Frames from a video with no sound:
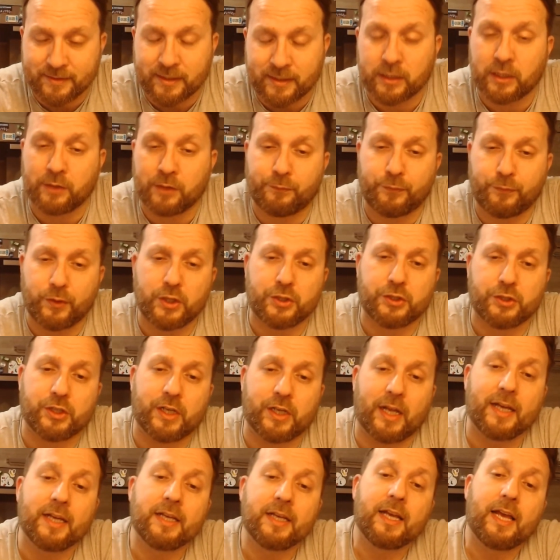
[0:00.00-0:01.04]

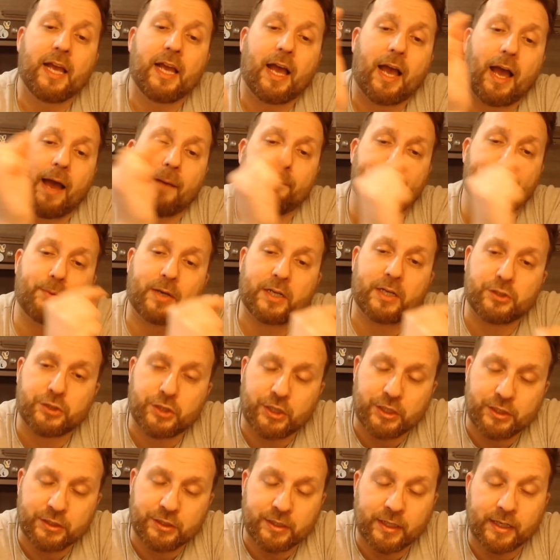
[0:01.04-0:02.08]
difficile a
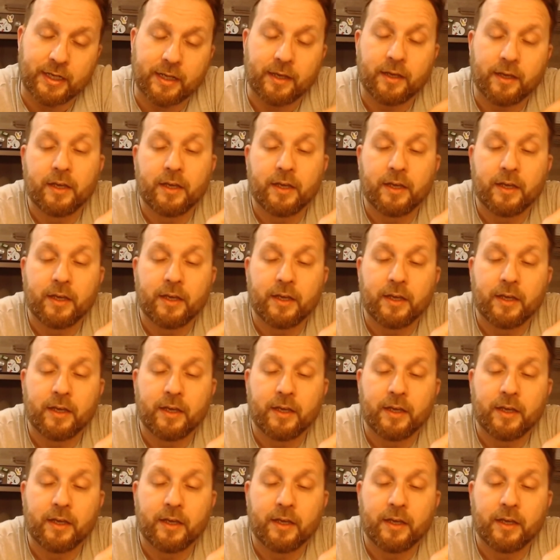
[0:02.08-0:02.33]
prescindere.